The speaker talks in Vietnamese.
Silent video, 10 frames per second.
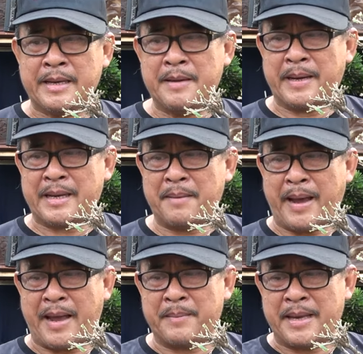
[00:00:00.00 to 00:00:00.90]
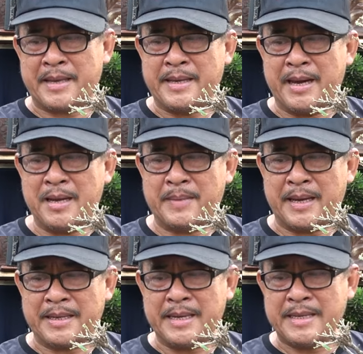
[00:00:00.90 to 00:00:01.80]
khi mà các bạn mà chơi
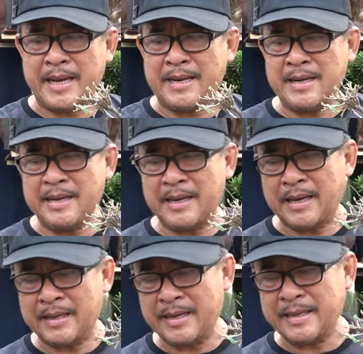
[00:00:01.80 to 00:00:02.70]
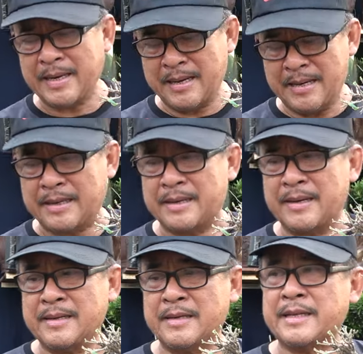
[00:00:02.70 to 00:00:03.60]
mà chiếc nhánh á chiếc nhánh đó thì
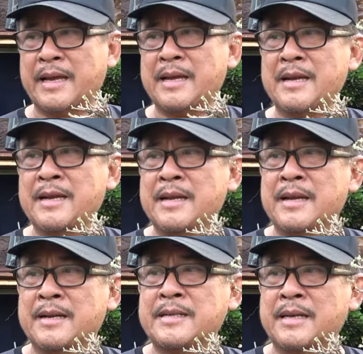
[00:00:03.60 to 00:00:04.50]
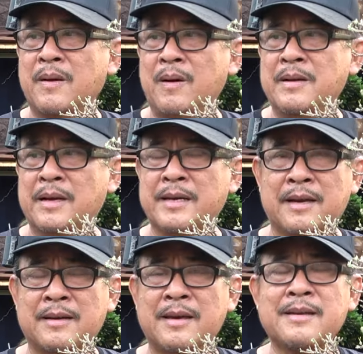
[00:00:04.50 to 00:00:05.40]
nó nó sẽ nó sẽ có được cái
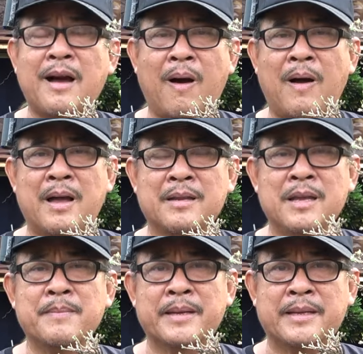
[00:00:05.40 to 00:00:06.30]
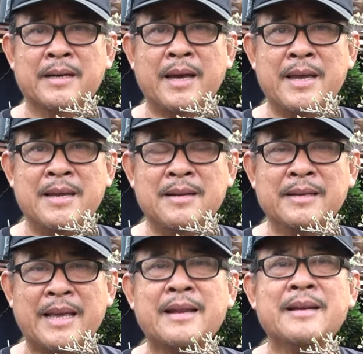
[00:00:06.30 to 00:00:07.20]
những cái co nhưng mình như ý nó
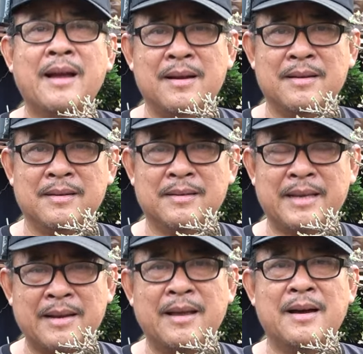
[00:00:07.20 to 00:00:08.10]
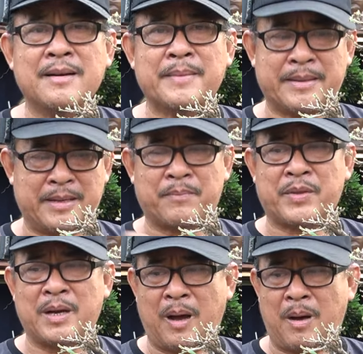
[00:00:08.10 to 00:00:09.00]
nhanh hơn nhanh hơn mà trồng
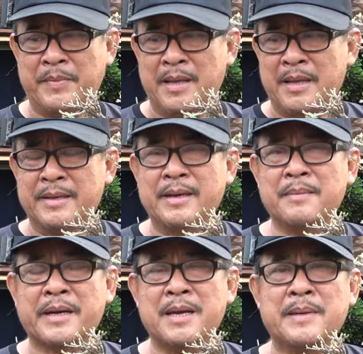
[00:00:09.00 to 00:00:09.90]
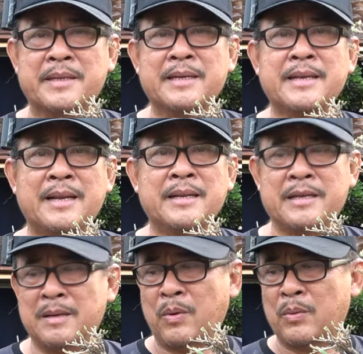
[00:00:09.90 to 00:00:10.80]
từ hộp nhưng mà khi mình chiếc nhánh
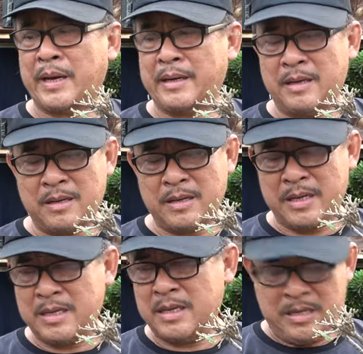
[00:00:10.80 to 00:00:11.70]
thì nó bù lại nó có cái